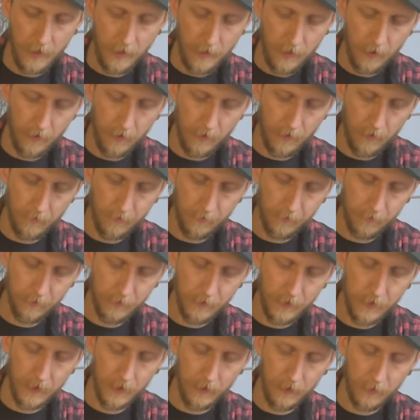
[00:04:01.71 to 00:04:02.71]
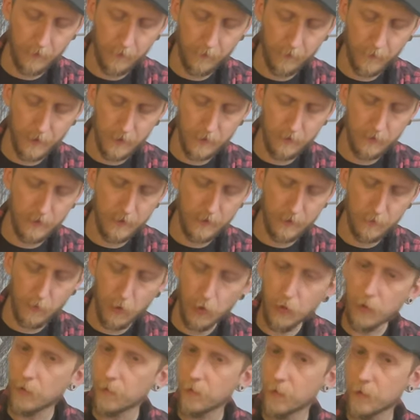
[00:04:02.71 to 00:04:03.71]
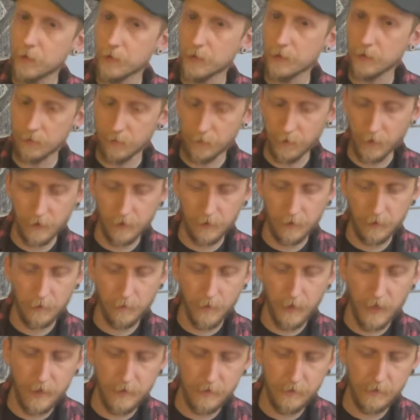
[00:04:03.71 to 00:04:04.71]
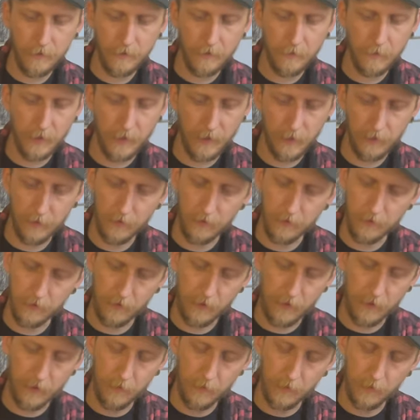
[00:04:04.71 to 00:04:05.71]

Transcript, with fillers: Ähm, ja, der Smoker funktioniert folgendermaßen. Man hat hier diese kleine